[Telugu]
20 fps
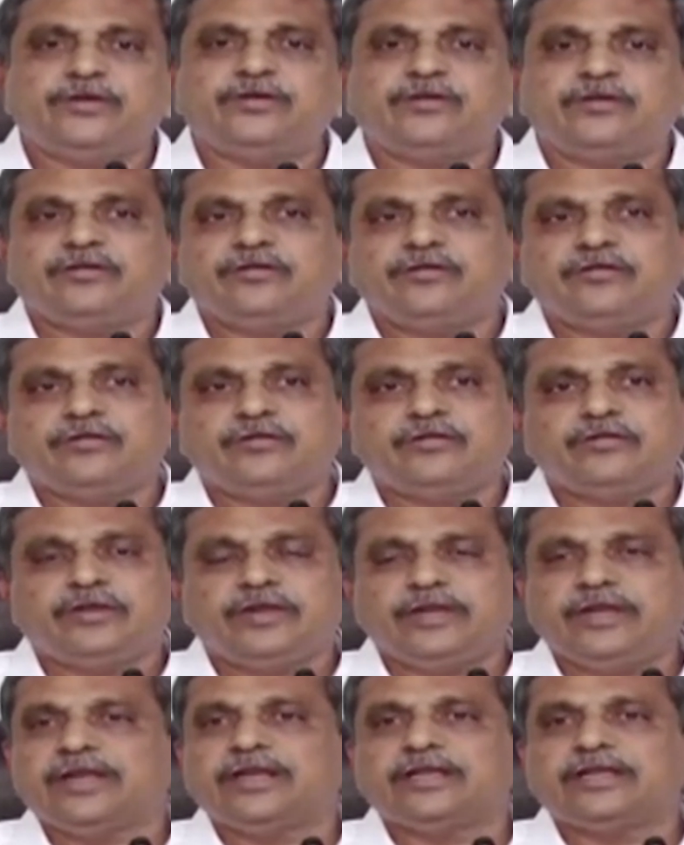ఏదో
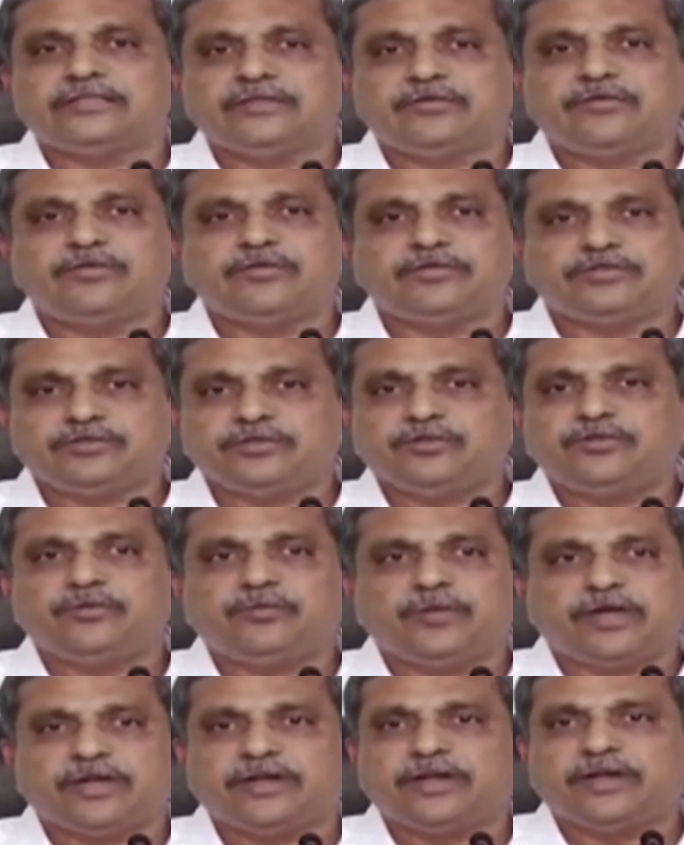ఎన్నికల సమయం వస్తే
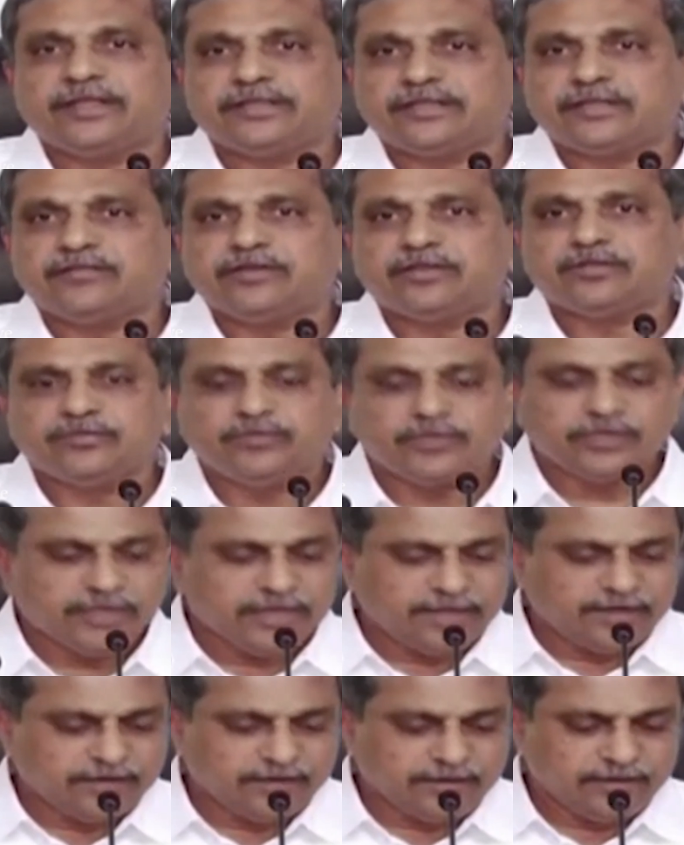ఒకటి మాట్లాడే తర్వాత
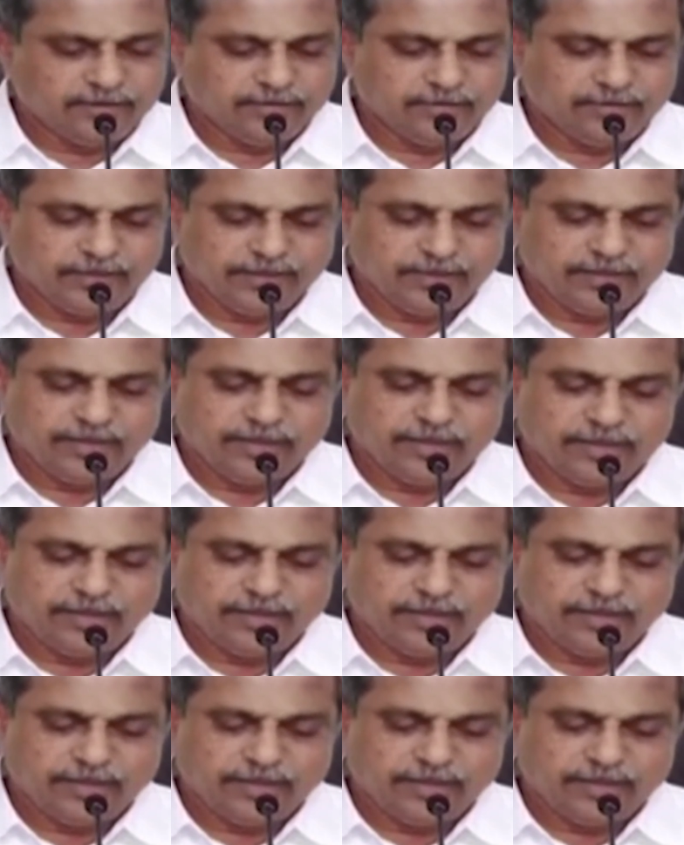వదిలేయడం కాకుండా